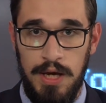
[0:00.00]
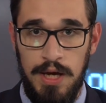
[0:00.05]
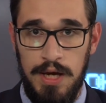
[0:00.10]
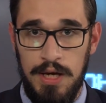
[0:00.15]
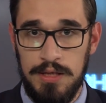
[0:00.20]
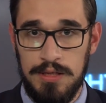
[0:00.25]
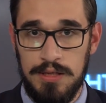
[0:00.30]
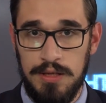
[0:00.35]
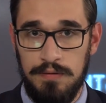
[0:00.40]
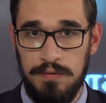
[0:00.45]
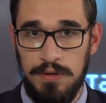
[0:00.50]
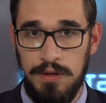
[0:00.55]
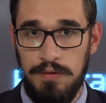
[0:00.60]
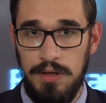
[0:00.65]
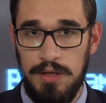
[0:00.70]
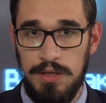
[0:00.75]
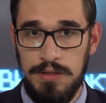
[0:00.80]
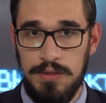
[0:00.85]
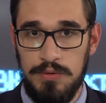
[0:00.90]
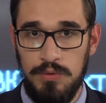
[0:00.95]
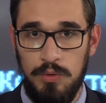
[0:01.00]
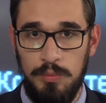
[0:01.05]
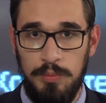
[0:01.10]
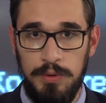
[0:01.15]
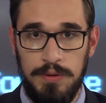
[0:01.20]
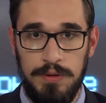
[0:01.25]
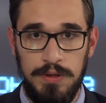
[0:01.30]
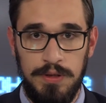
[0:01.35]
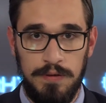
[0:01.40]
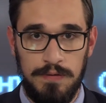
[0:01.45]
Соревновались
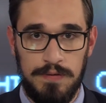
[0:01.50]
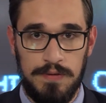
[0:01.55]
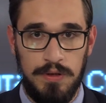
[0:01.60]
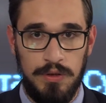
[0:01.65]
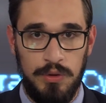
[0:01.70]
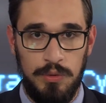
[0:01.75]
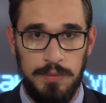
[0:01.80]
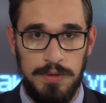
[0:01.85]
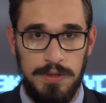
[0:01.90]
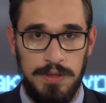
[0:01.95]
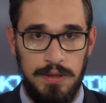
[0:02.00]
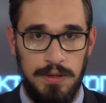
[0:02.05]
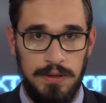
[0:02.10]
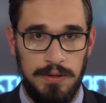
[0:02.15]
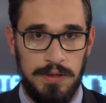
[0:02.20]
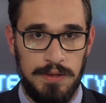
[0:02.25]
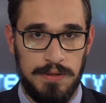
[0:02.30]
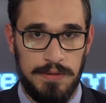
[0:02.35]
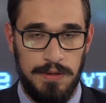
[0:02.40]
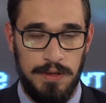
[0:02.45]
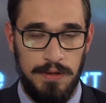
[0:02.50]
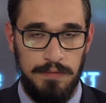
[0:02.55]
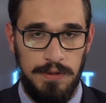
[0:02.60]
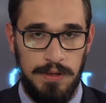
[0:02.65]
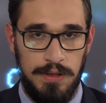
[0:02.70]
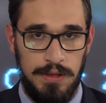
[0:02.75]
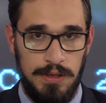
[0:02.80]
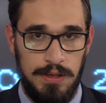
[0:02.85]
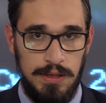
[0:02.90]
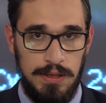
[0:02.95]
опытные в своем деле наставники
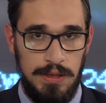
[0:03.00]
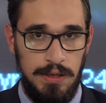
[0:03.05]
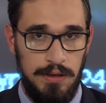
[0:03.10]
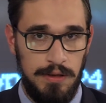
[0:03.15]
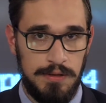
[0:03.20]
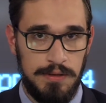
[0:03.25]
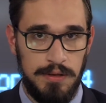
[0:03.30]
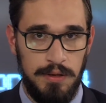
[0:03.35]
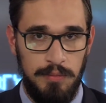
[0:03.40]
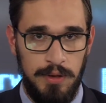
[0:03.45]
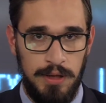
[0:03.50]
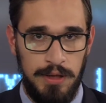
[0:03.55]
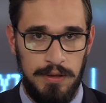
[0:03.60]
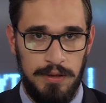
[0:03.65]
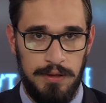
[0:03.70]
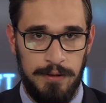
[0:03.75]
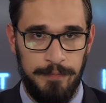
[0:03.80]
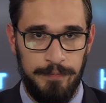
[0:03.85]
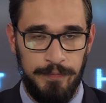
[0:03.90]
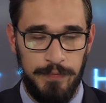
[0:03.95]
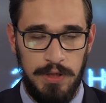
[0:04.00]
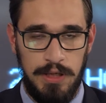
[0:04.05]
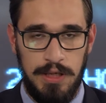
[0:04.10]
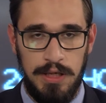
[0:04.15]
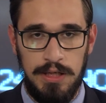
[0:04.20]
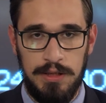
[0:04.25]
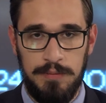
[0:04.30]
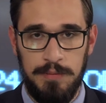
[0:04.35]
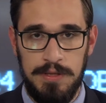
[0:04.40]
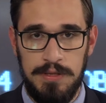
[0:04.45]
и их собаки. Как
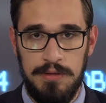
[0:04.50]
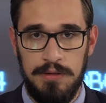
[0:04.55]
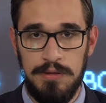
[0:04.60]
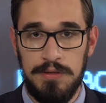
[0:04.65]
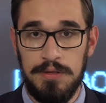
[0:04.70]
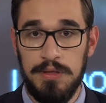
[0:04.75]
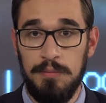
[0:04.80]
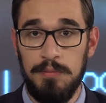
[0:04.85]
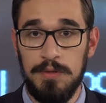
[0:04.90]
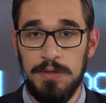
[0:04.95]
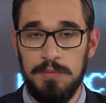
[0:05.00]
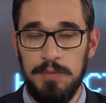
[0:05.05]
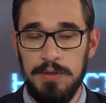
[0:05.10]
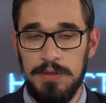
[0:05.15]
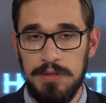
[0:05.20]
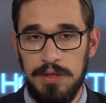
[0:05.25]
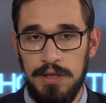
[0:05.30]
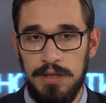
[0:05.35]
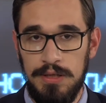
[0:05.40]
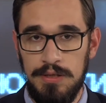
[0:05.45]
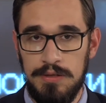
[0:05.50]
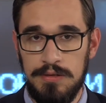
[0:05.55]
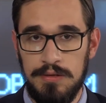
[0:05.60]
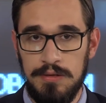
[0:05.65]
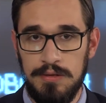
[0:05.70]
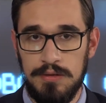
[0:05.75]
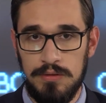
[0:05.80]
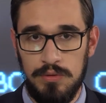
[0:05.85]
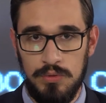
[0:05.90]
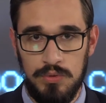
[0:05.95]
отметили сами специалисты,
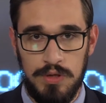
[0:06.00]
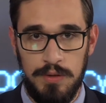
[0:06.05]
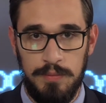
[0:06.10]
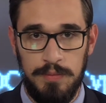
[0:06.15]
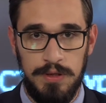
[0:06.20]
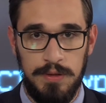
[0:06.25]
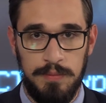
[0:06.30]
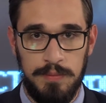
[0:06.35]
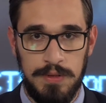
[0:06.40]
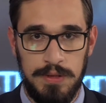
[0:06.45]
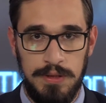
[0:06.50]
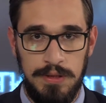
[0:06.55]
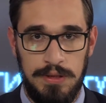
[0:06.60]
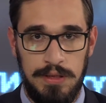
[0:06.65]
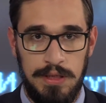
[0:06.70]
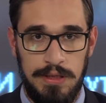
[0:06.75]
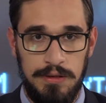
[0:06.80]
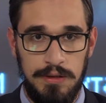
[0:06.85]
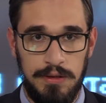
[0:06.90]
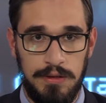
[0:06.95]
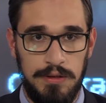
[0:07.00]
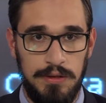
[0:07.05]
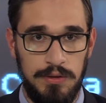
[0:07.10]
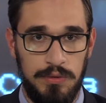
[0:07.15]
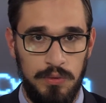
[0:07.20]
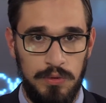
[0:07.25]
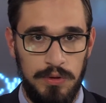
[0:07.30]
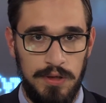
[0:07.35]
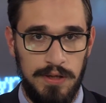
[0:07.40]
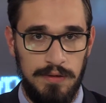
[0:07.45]
служебные псы для них не
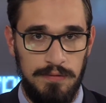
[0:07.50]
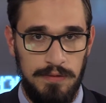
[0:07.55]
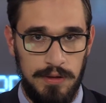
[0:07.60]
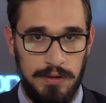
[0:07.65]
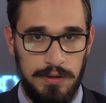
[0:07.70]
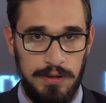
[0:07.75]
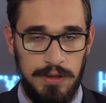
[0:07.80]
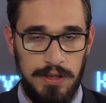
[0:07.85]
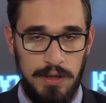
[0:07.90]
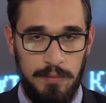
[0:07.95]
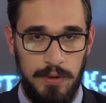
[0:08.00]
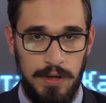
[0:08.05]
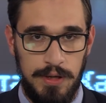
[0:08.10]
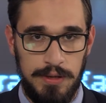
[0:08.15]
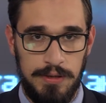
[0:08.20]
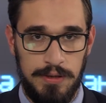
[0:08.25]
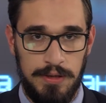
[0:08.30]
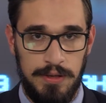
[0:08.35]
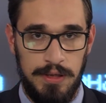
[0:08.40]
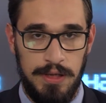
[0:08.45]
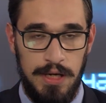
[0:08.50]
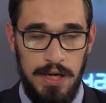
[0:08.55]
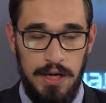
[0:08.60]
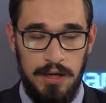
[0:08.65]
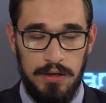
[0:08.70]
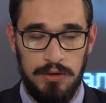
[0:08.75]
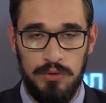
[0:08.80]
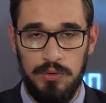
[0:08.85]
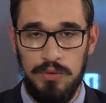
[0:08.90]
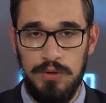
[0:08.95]
только верные напарники,
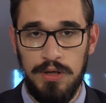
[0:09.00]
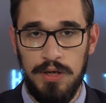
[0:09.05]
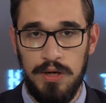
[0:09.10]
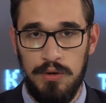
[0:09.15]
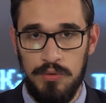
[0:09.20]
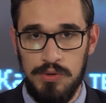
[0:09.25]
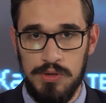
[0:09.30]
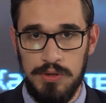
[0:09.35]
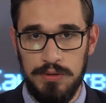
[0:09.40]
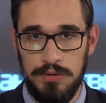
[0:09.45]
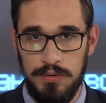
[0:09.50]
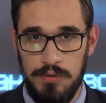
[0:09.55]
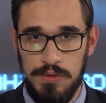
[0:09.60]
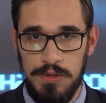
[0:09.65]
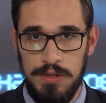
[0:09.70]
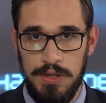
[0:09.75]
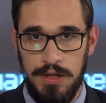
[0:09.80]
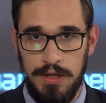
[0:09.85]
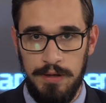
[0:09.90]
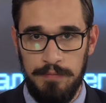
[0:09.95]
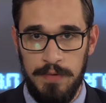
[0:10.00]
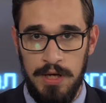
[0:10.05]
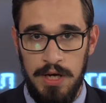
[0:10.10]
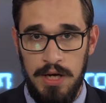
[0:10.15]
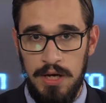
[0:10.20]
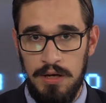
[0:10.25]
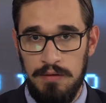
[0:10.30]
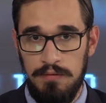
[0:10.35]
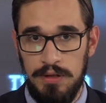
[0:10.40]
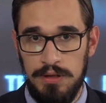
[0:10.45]
но и хорошие друзья.
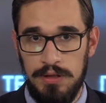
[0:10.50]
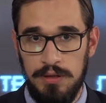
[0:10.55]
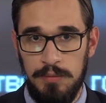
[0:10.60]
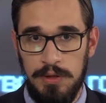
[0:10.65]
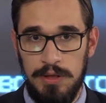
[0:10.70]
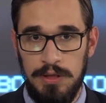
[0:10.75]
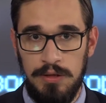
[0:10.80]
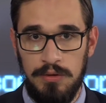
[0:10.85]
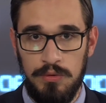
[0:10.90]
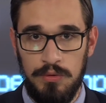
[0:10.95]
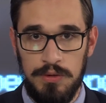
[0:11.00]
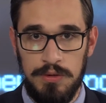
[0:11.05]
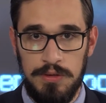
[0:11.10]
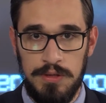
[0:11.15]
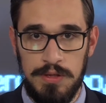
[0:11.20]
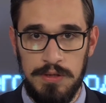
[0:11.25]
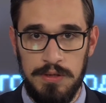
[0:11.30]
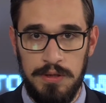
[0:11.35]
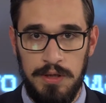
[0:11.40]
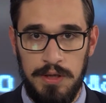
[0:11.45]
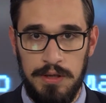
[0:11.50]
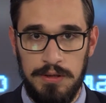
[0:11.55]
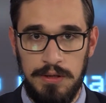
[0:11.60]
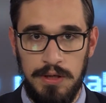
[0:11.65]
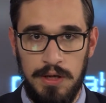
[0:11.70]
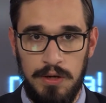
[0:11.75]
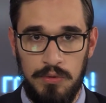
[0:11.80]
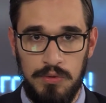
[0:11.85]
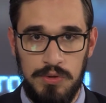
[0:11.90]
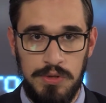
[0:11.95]
В этом ли кроется секрет
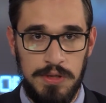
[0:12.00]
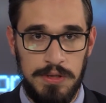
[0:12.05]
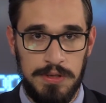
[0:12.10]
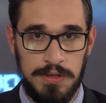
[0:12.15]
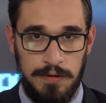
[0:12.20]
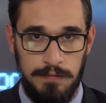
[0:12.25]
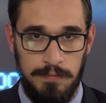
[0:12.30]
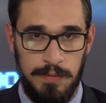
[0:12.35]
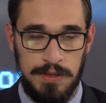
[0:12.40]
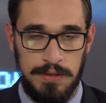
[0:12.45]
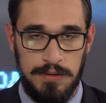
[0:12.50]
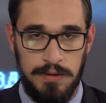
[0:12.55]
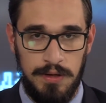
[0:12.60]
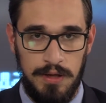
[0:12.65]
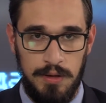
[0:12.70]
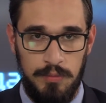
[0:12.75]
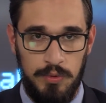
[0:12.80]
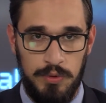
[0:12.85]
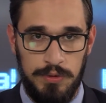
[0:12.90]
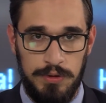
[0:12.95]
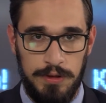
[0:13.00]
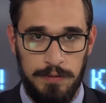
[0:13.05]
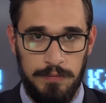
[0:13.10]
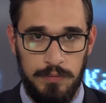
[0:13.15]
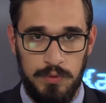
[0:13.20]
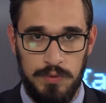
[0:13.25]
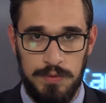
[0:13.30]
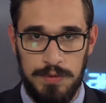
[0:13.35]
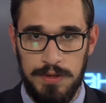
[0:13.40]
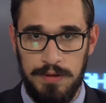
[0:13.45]
хорошей совместной работы,
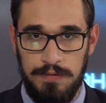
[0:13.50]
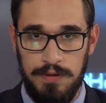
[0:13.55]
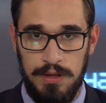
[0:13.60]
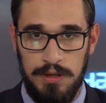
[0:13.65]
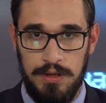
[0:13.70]
узнавала